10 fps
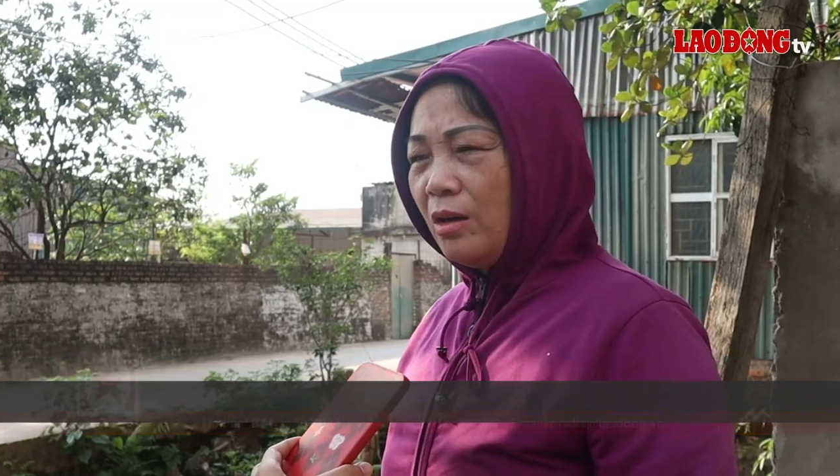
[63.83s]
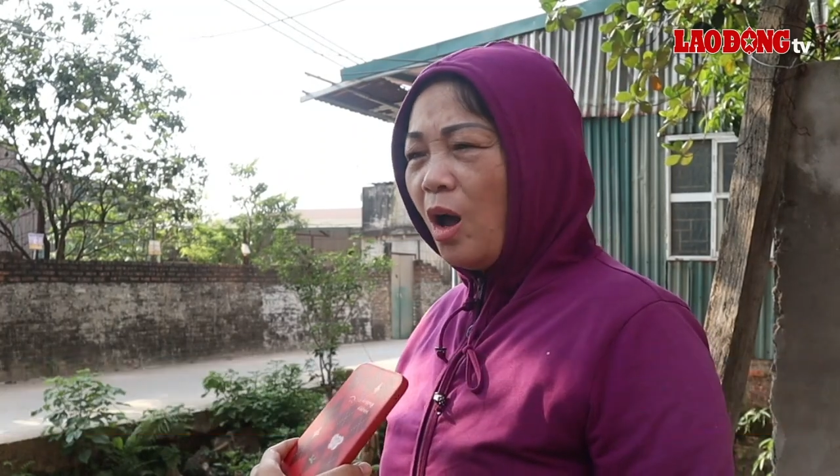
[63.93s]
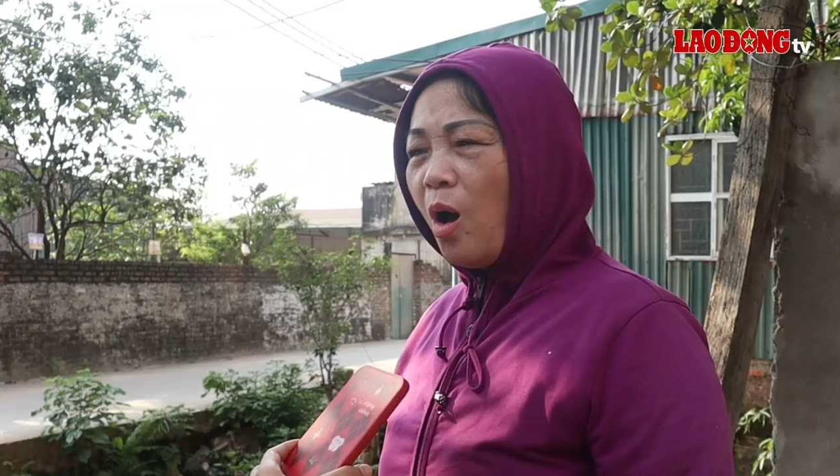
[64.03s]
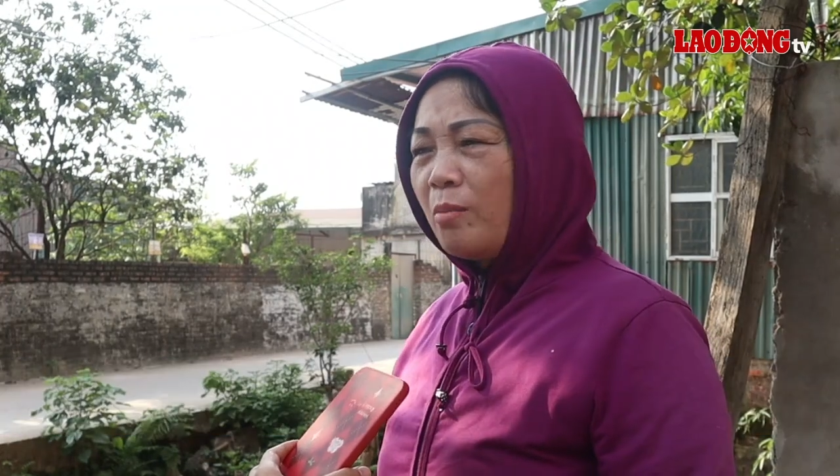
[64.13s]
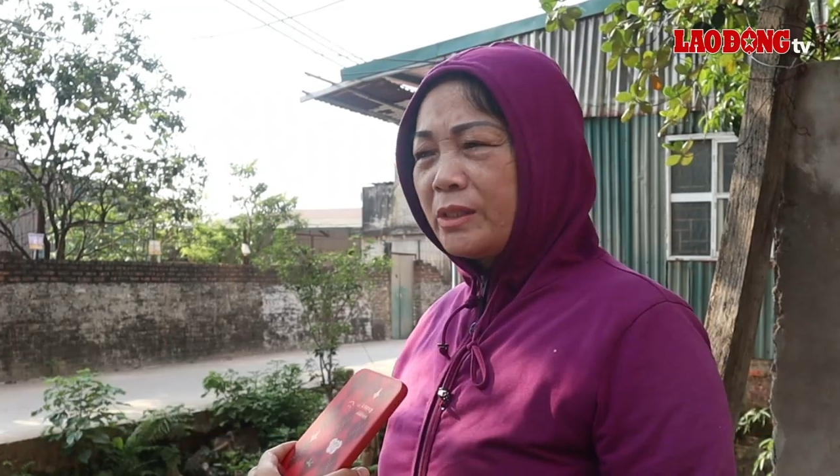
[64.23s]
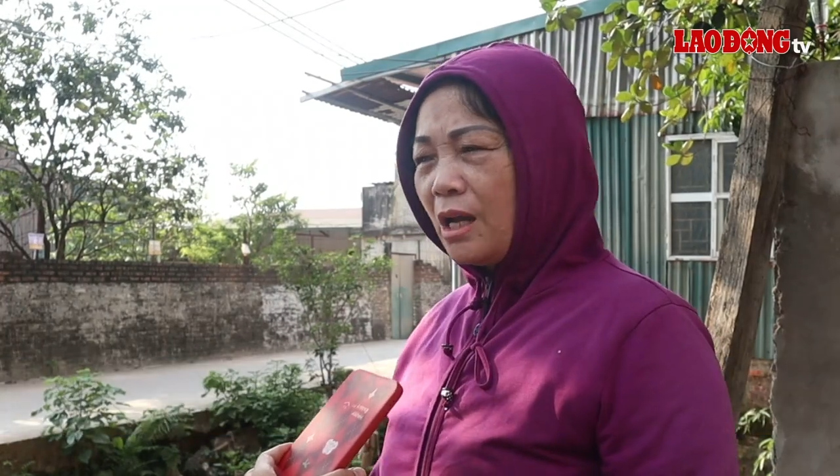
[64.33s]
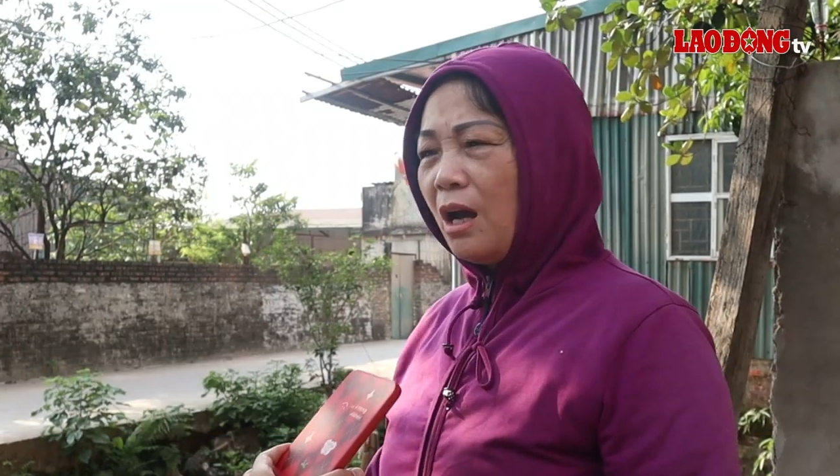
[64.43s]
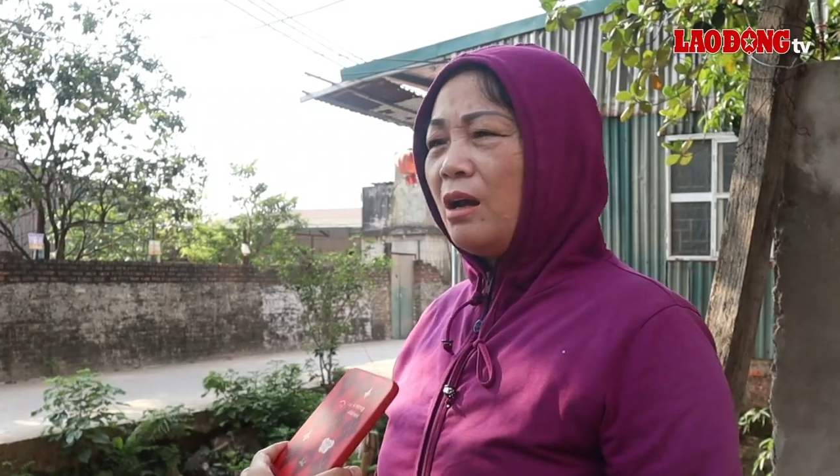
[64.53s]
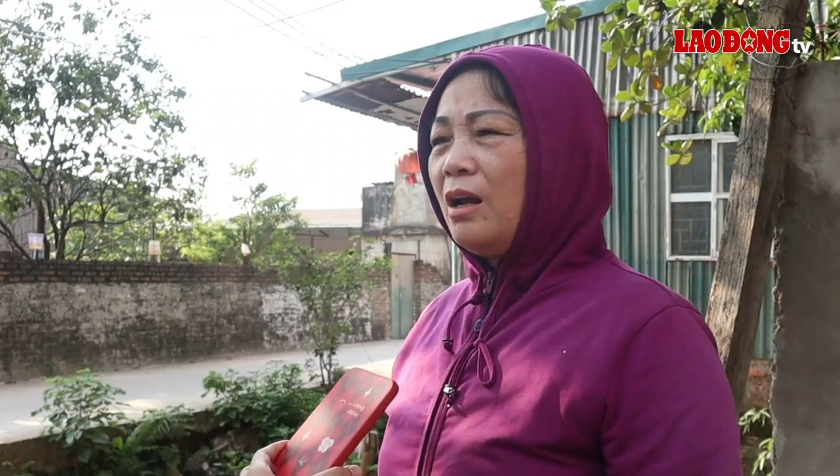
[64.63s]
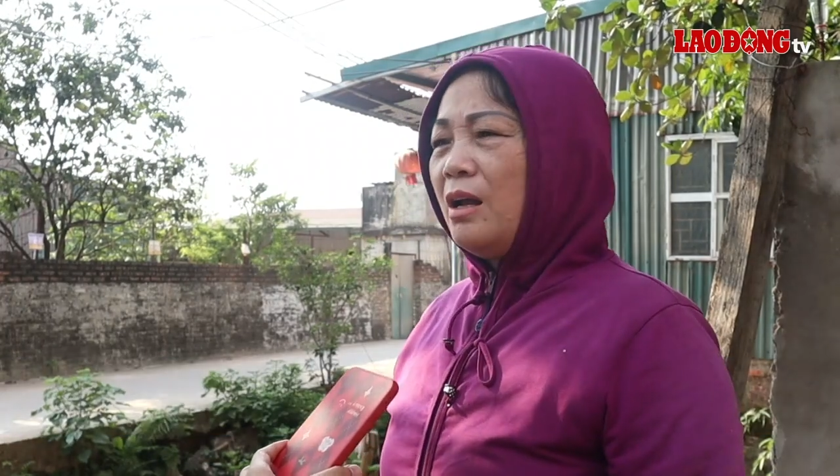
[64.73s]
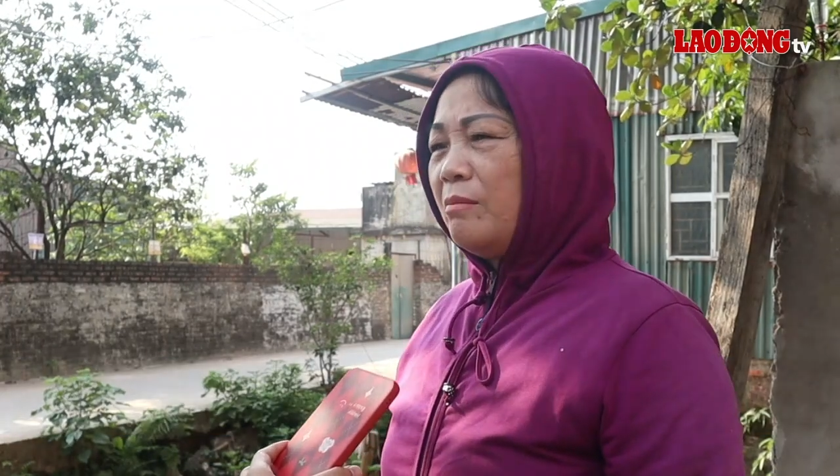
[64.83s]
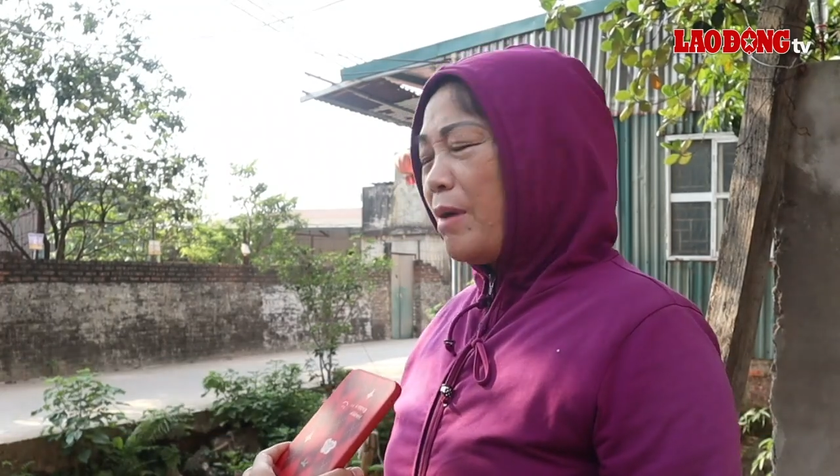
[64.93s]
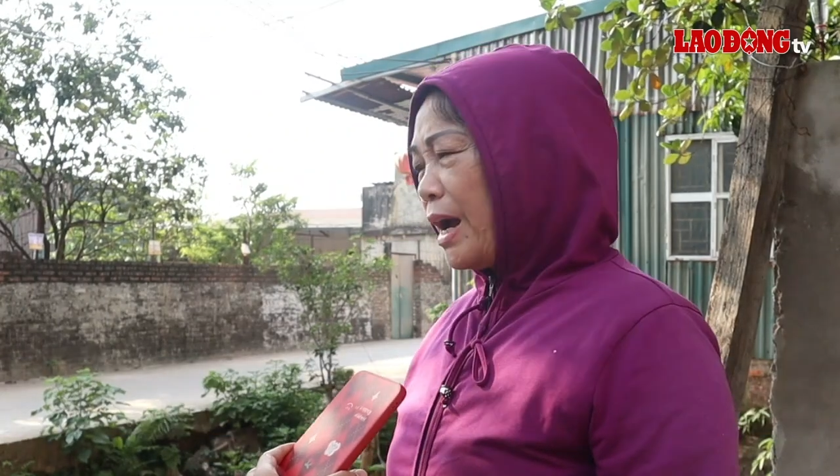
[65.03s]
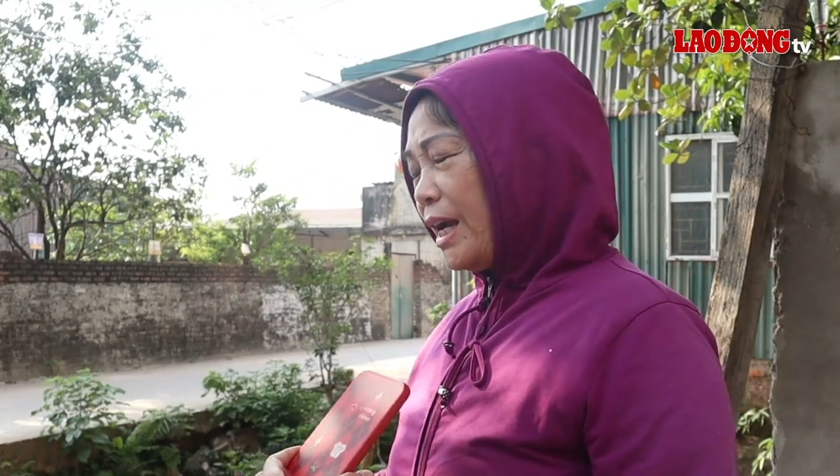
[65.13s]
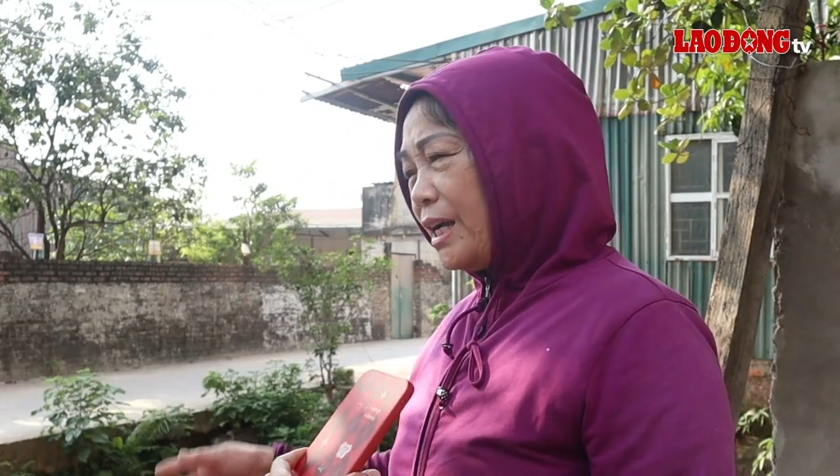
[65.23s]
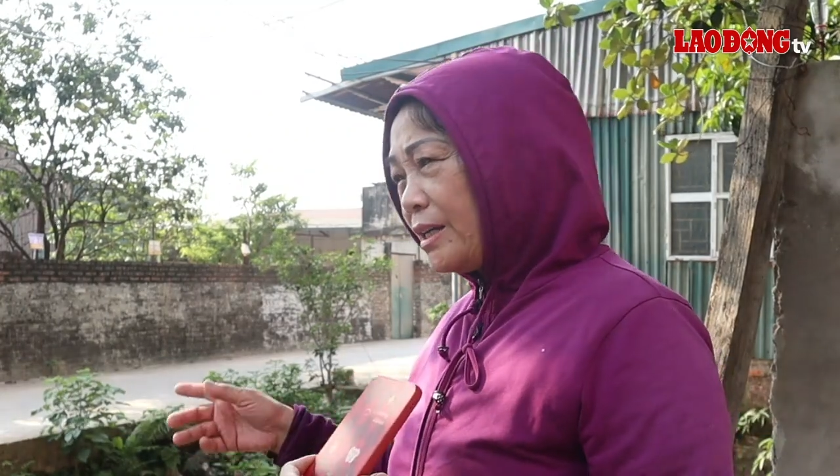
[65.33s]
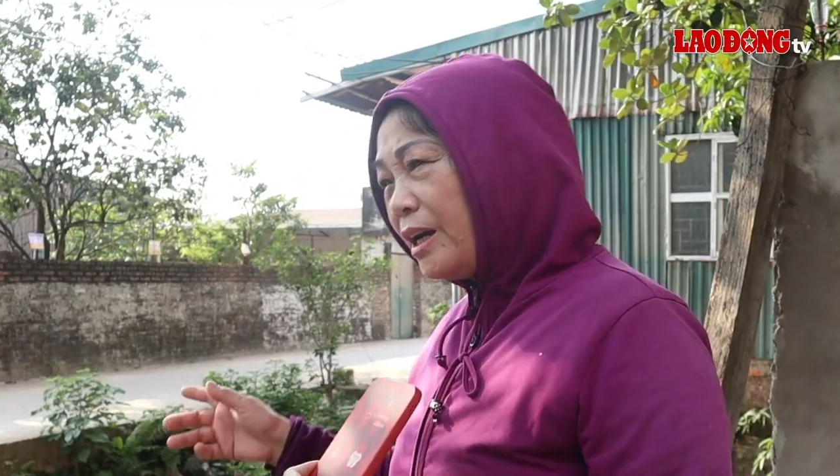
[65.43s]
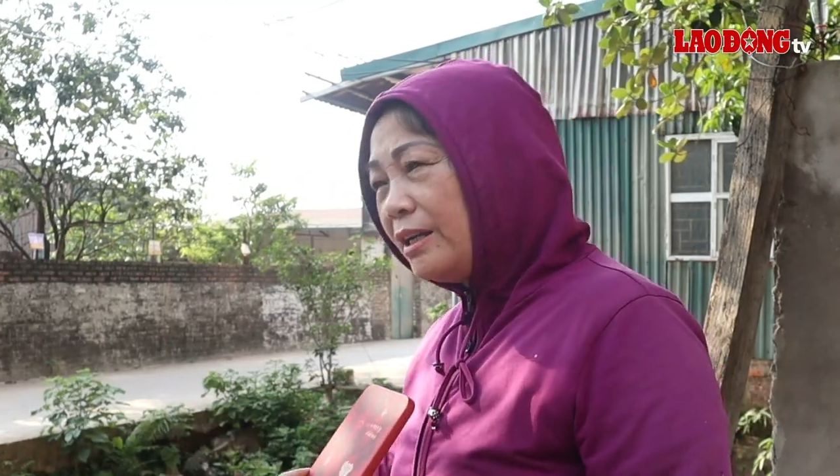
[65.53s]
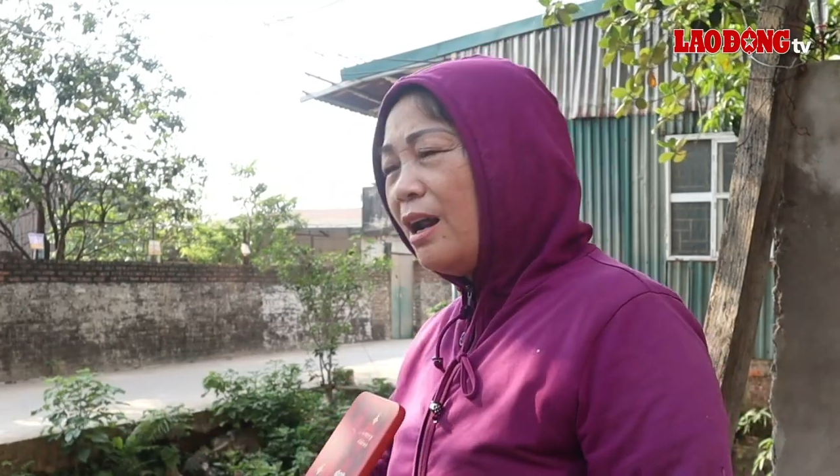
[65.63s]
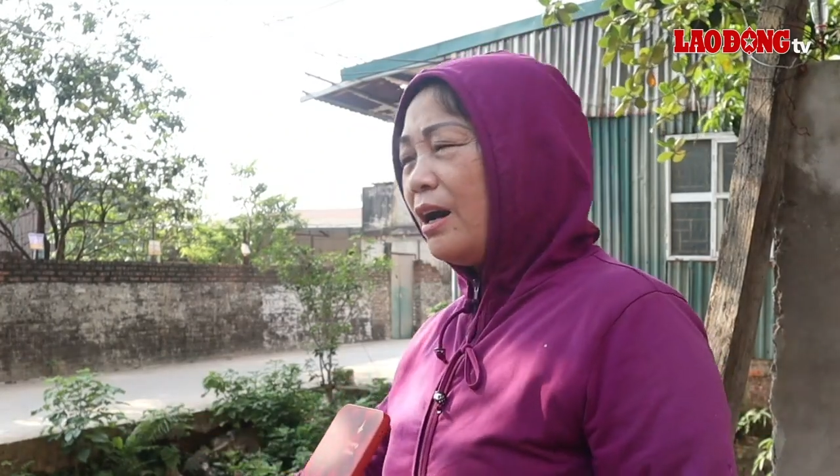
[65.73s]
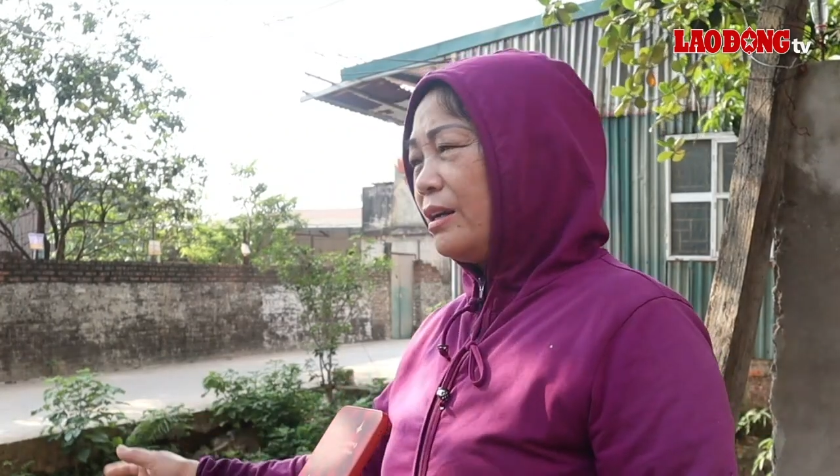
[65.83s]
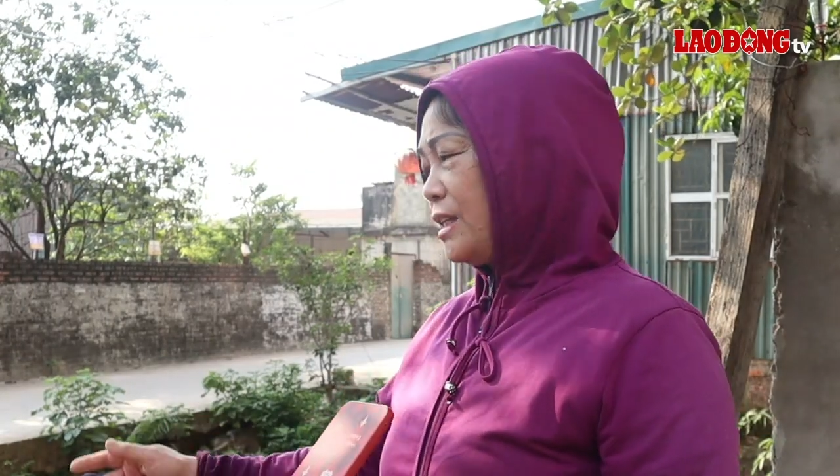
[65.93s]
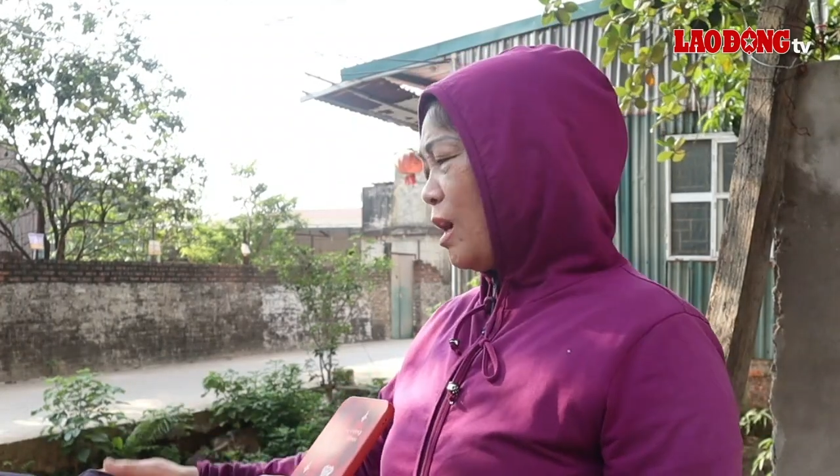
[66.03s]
lo mà sợ mà cái cơn ở